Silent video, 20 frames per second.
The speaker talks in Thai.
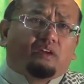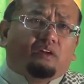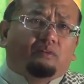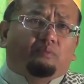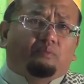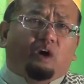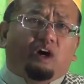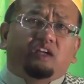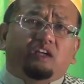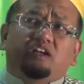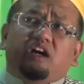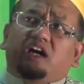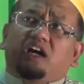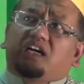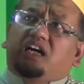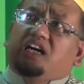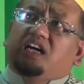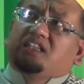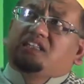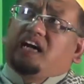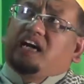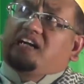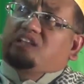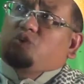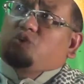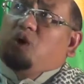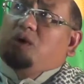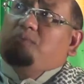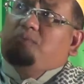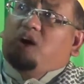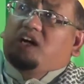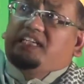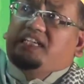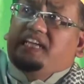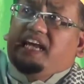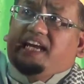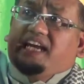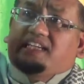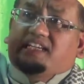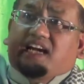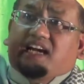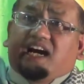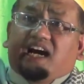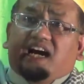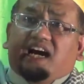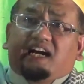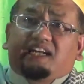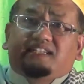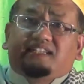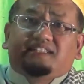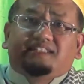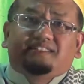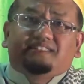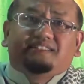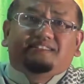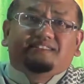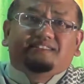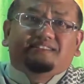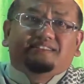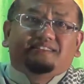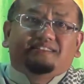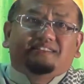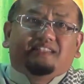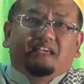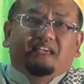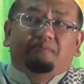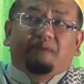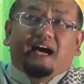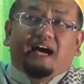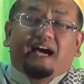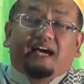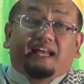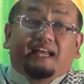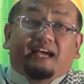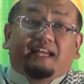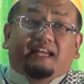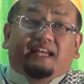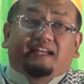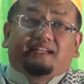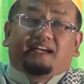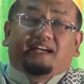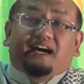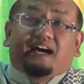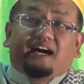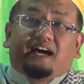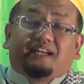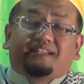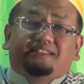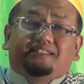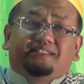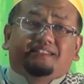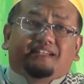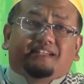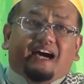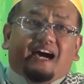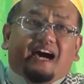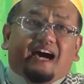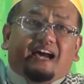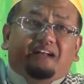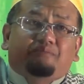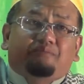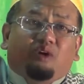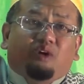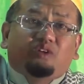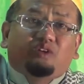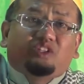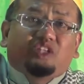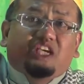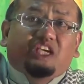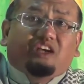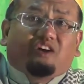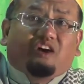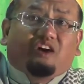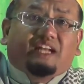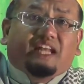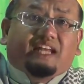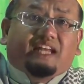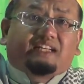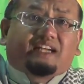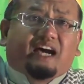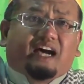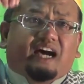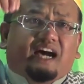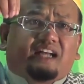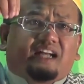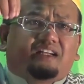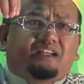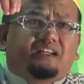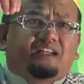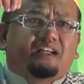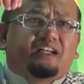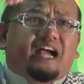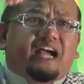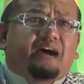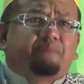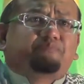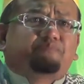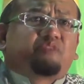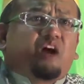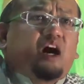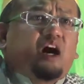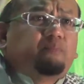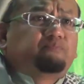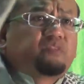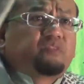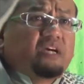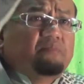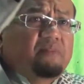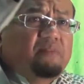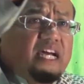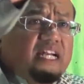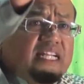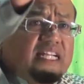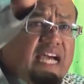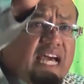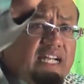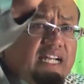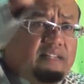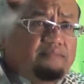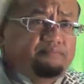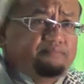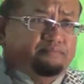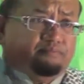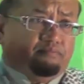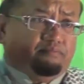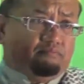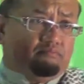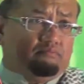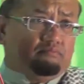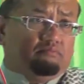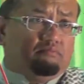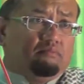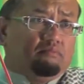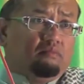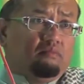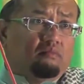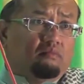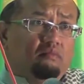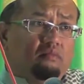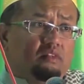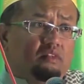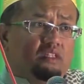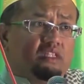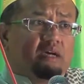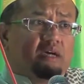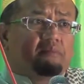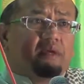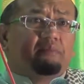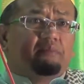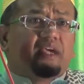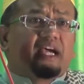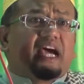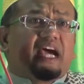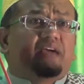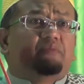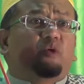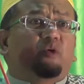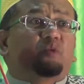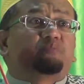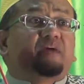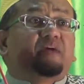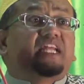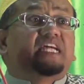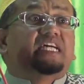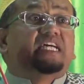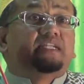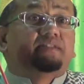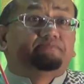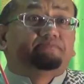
ผลก็คือถ้าตัวบทเด็ดขาด ที่มานะเด็ดขาด การบ่งชี้ก็เด็ดขาดคำตอบจะเหมือนกัน จะไม่มีใครพูดเป็นอื่น